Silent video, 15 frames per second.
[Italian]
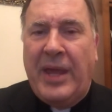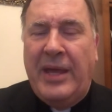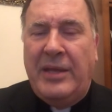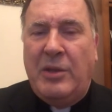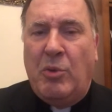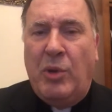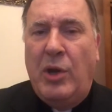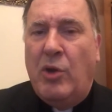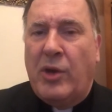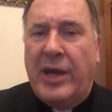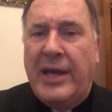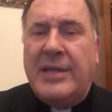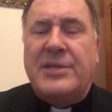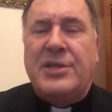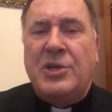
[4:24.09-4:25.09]
e di quello
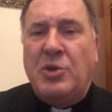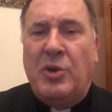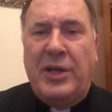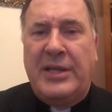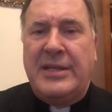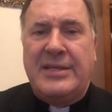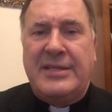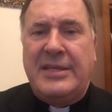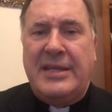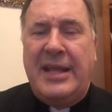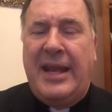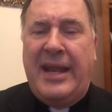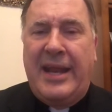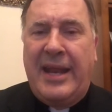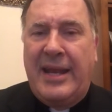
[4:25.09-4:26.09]
che il Signore
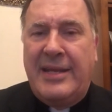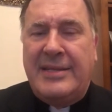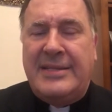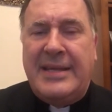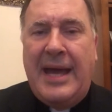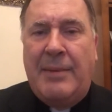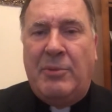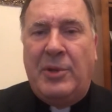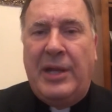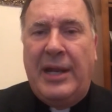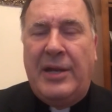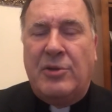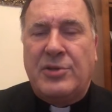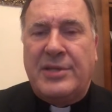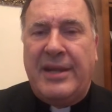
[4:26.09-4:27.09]
desidera realizziamo nella
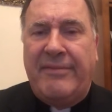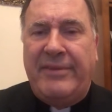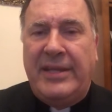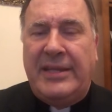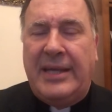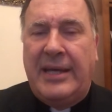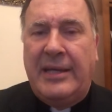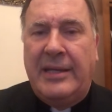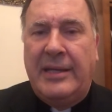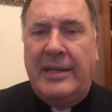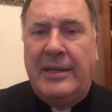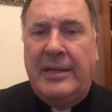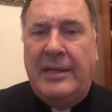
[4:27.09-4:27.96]
nostra vita.